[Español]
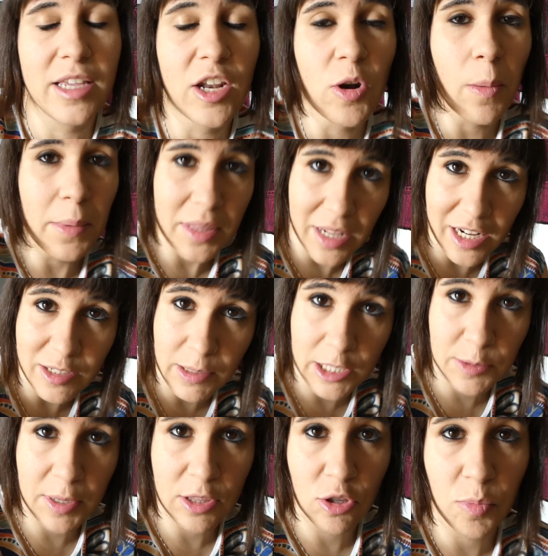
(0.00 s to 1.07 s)
Ya normalmente las
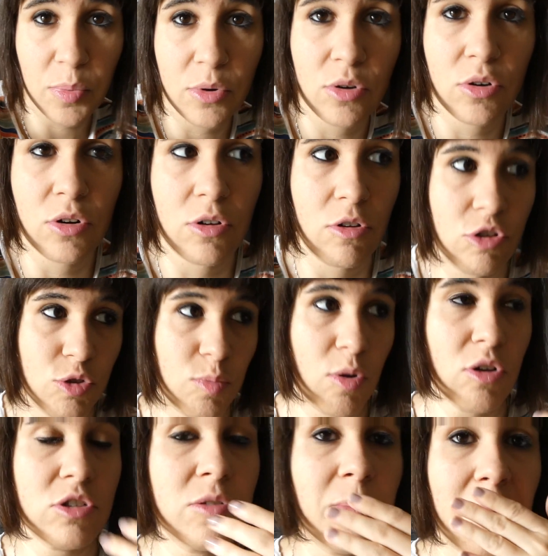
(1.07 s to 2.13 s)
vais viendo por los
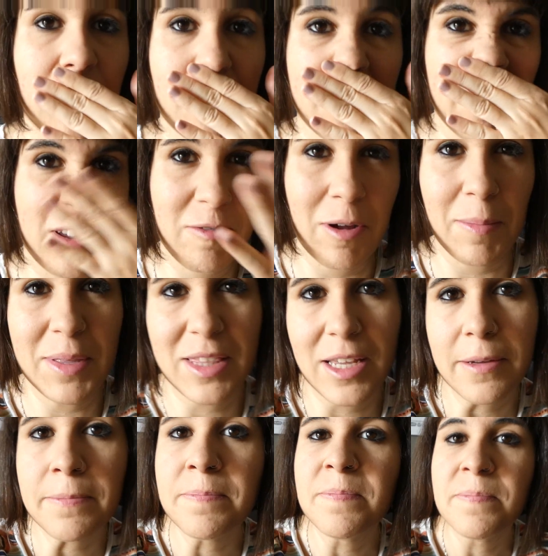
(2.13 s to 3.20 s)
vlogs pero bueno,
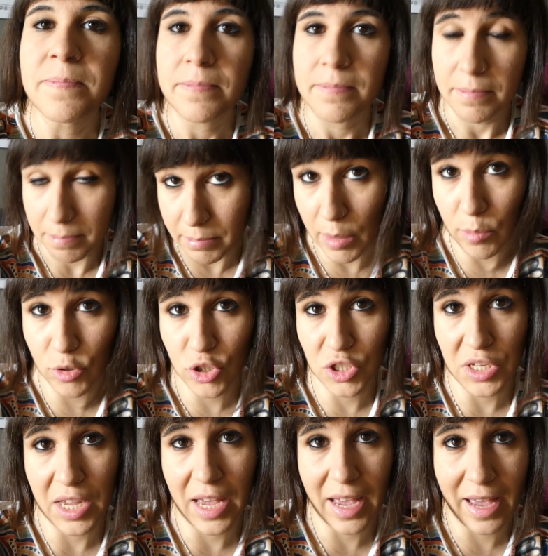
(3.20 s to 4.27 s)
igualmente
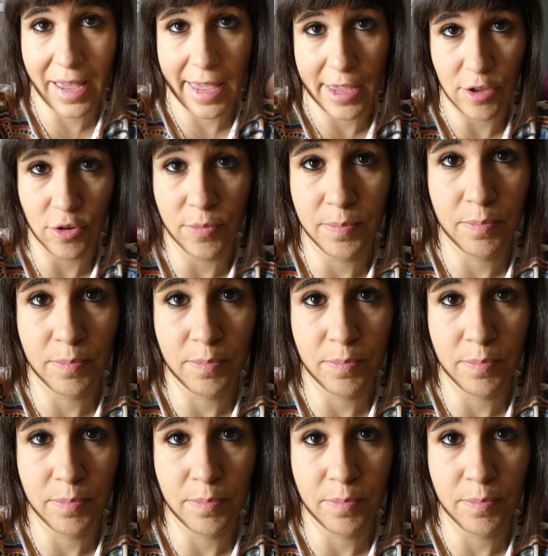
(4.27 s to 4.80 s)
vamos a ello.